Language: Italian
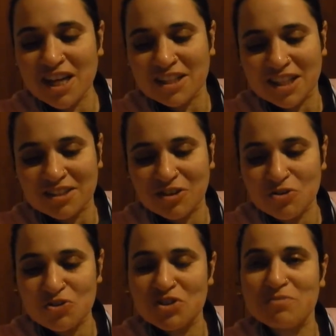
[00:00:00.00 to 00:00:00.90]
andata
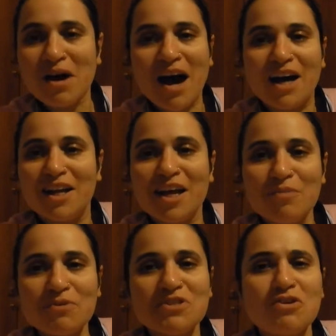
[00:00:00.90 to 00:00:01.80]
così
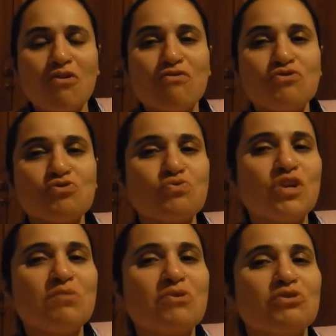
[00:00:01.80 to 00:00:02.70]
male. Pensavo fosse un
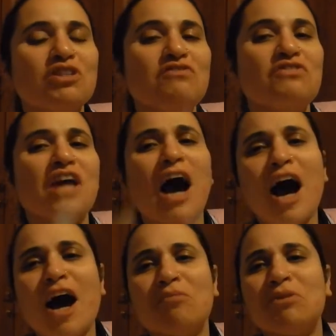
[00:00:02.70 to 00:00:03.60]
libro di
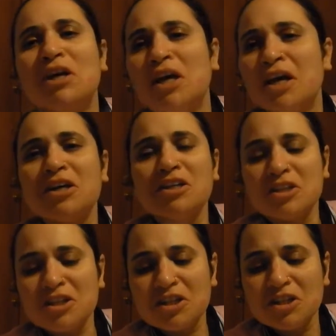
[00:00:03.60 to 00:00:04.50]
fiabe
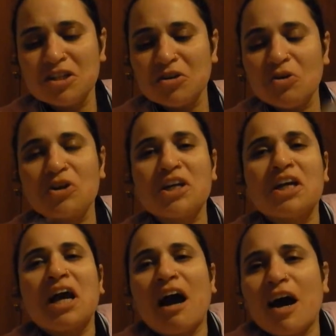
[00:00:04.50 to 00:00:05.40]
o
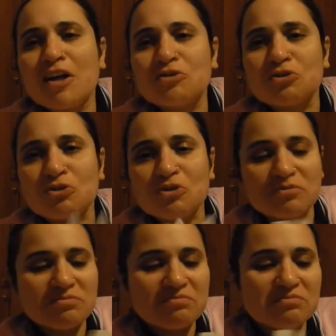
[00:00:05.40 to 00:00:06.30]
che
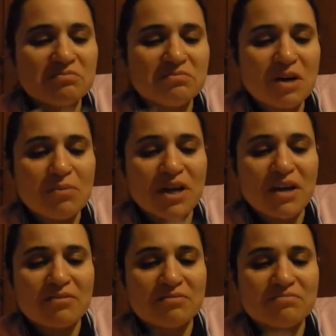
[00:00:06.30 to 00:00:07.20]
altro.
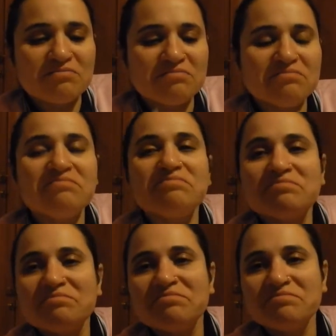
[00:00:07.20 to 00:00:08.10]
Vabbè.
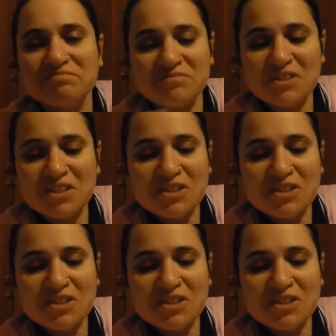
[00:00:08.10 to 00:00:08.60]
Ho